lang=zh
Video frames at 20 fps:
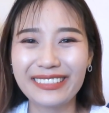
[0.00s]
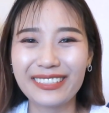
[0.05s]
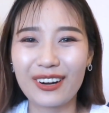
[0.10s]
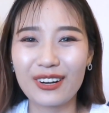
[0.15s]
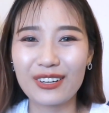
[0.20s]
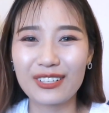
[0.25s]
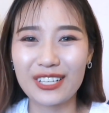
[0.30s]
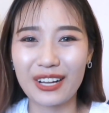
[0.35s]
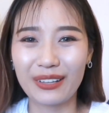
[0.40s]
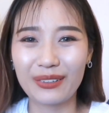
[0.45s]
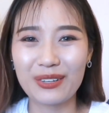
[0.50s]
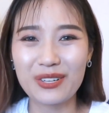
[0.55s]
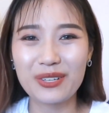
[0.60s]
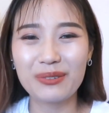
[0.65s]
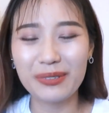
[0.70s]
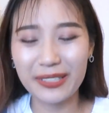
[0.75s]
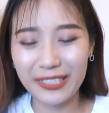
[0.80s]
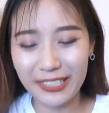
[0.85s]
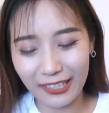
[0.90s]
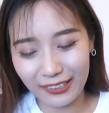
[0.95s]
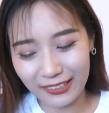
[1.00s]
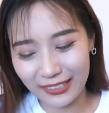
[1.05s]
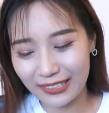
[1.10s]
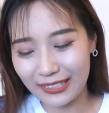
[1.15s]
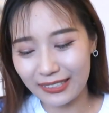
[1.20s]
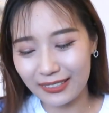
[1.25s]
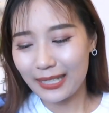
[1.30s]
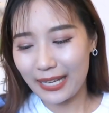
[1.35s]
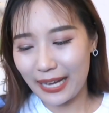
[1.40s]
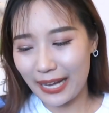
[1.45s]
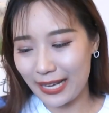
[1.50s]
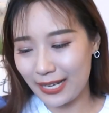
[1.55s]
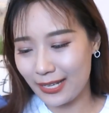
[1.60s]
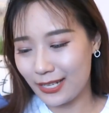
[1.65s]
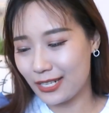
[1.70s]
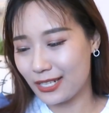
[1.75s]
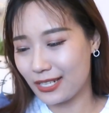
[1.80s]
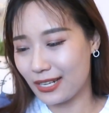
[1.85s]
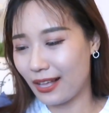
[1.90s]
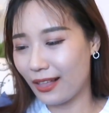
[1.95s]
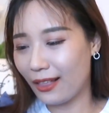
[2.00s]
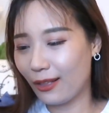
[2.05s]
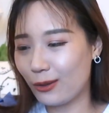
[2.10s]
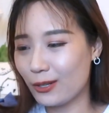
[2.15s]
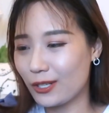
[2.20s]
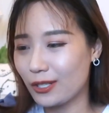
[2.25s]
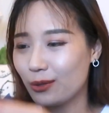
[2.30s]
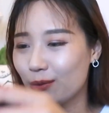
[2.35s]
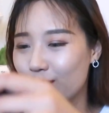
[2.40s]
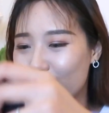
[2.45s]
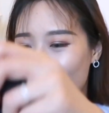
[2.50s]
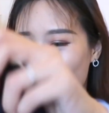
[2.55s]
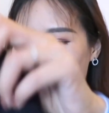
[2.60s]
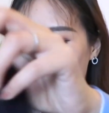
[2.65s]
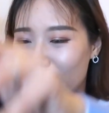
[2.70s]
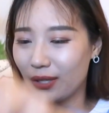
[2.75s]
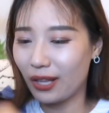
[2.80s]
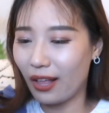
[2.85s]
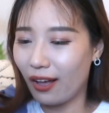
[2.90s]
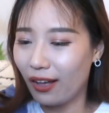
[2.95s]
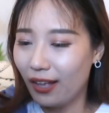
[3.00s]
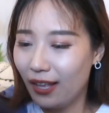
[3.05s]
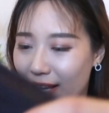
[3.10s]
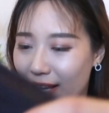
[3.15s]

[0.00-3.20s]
件长得这么像的开衫，我真的无语了。